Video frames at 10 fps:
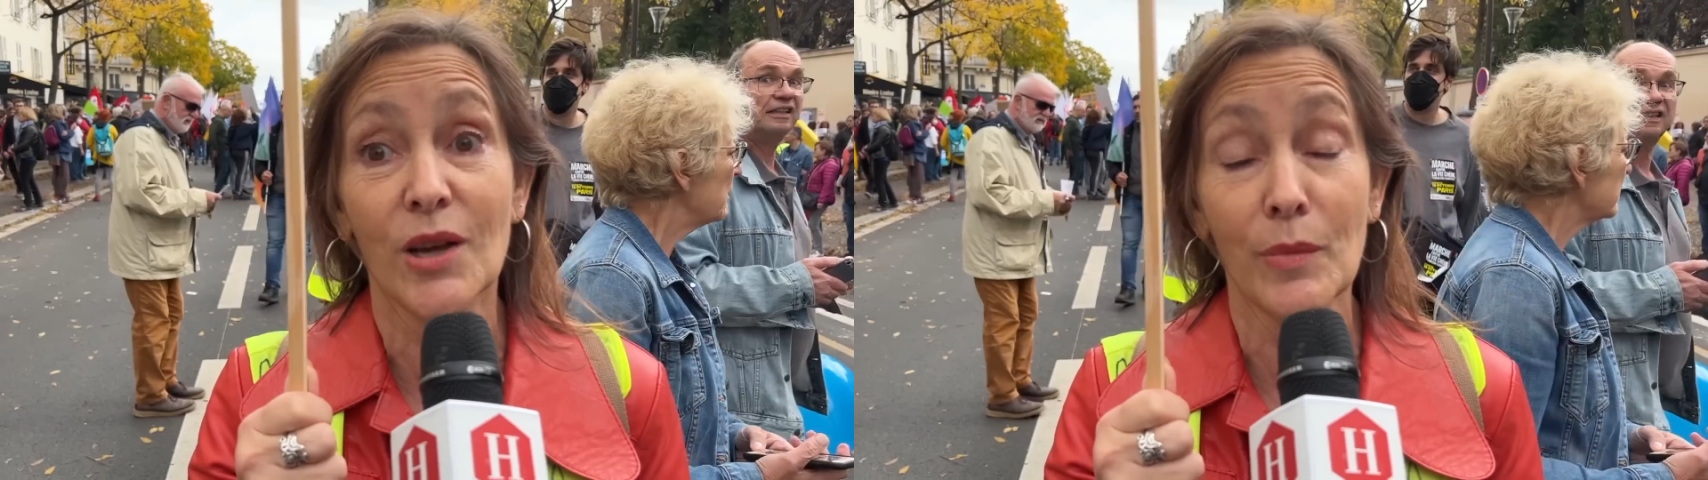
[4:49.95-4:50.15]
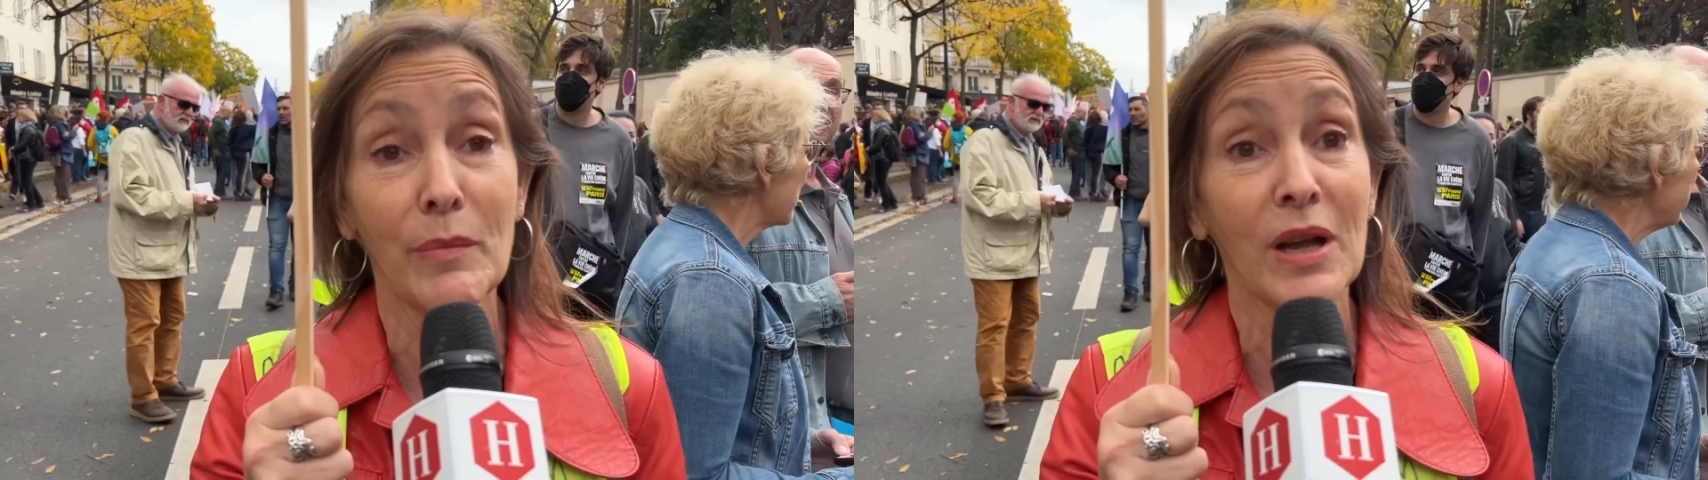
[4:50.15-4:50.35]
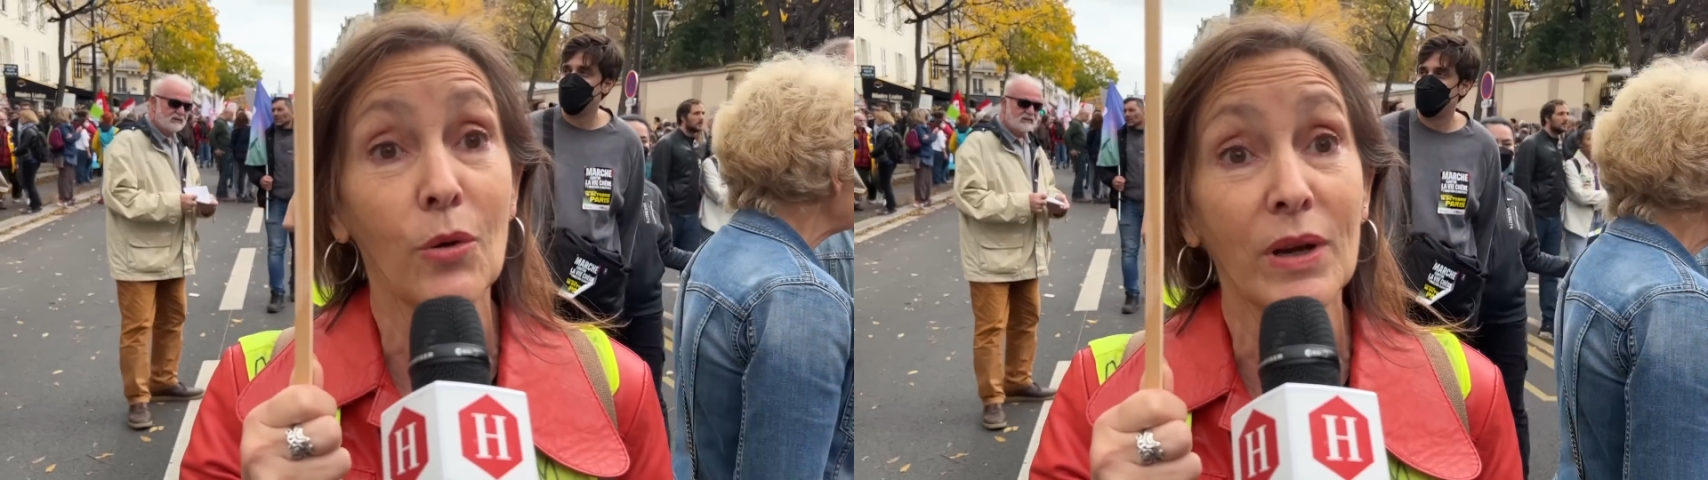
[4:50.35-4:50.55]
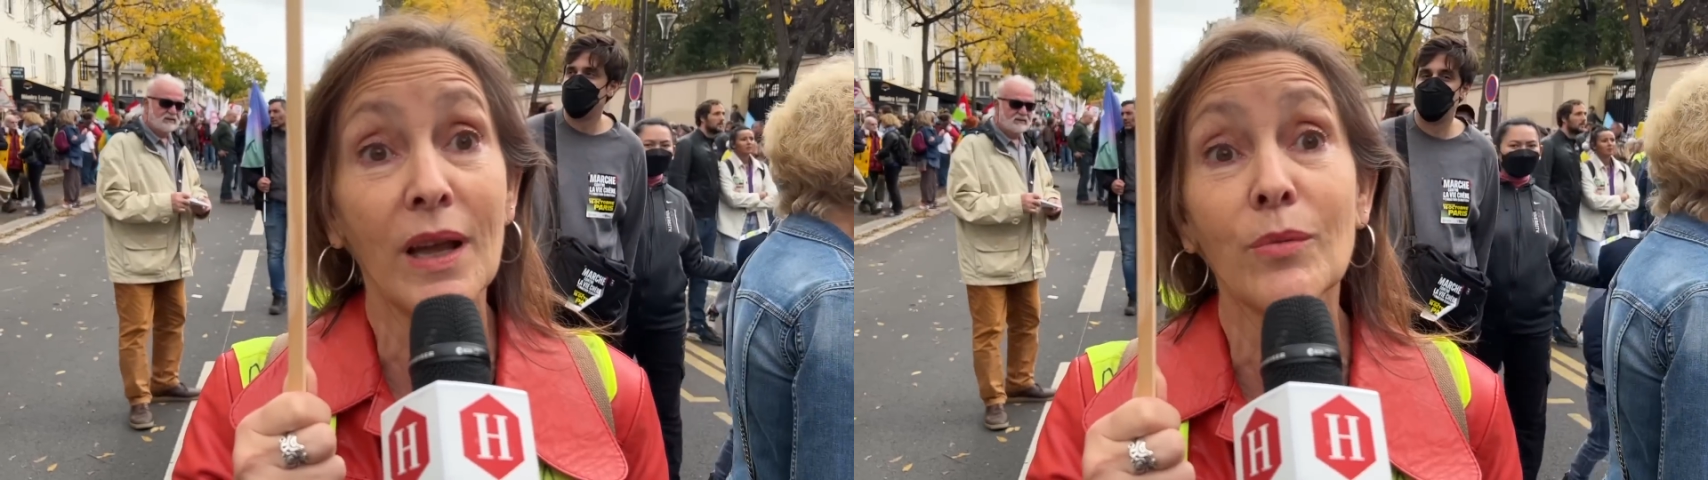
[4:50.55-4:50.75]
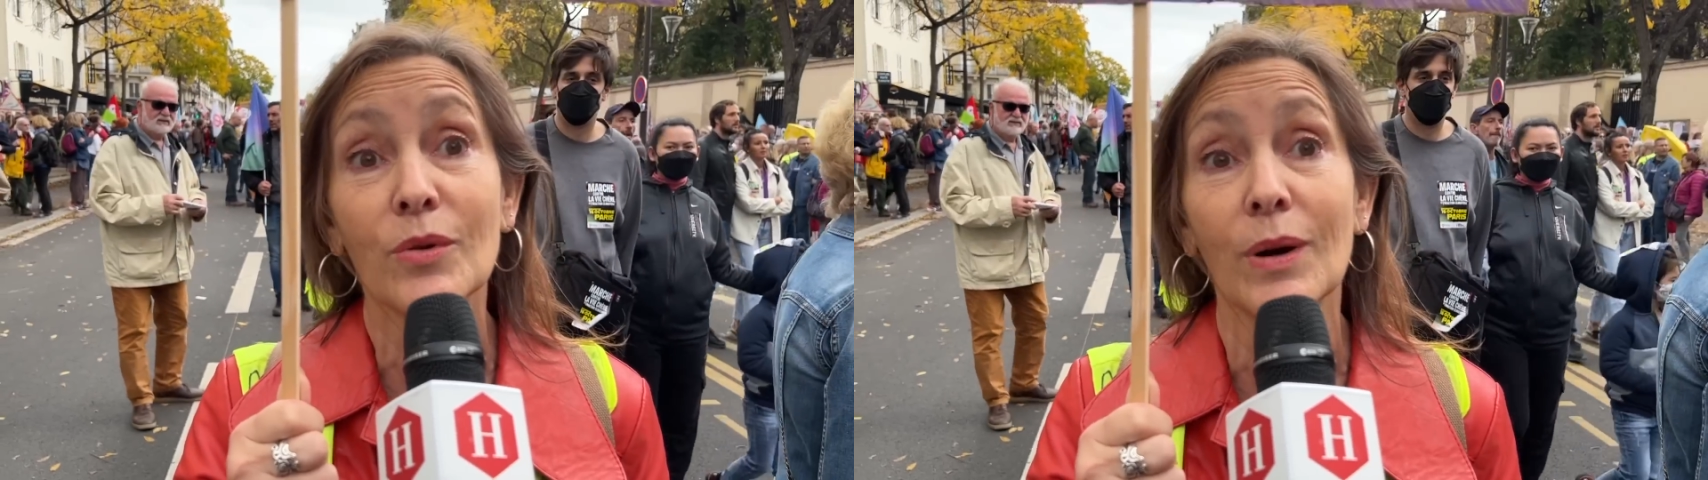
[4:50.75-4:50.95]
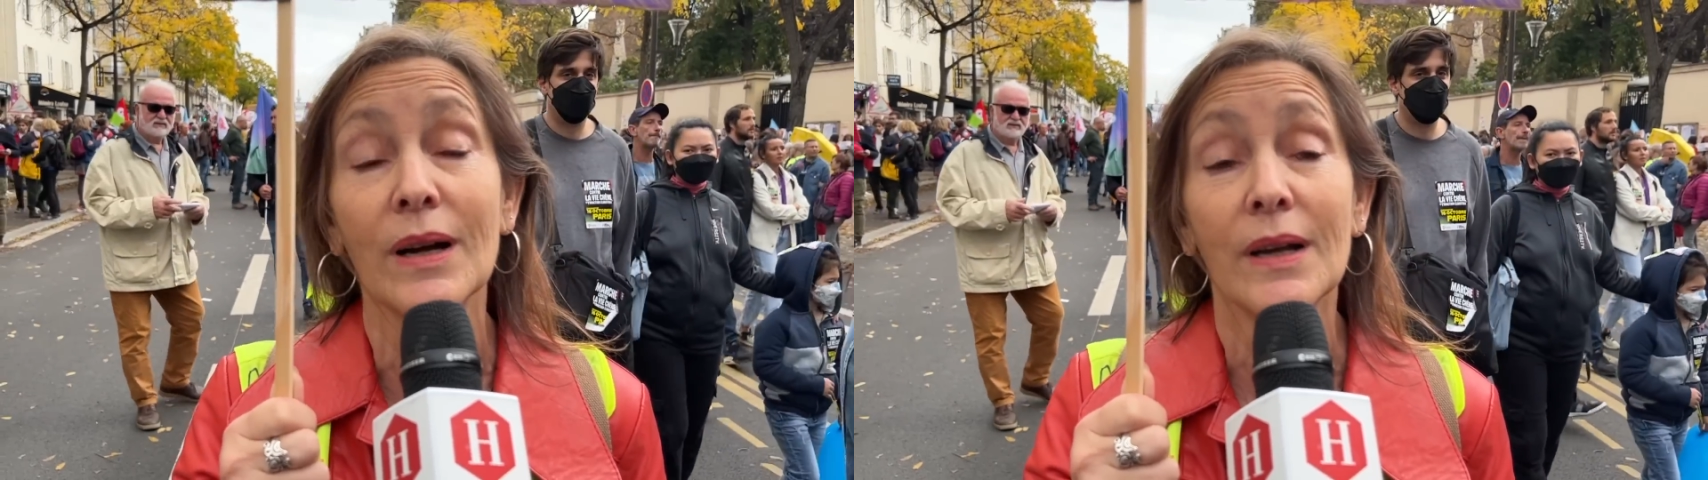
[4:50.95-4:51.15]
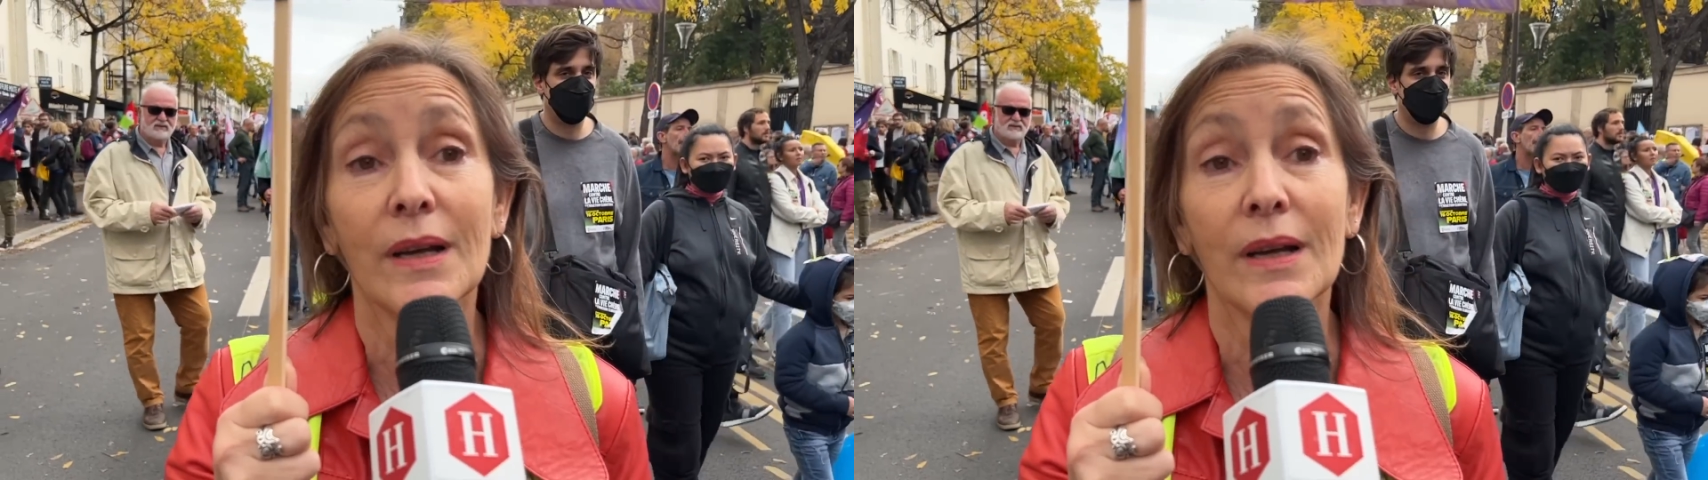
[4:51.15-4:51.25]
quand même incroyable, quoi.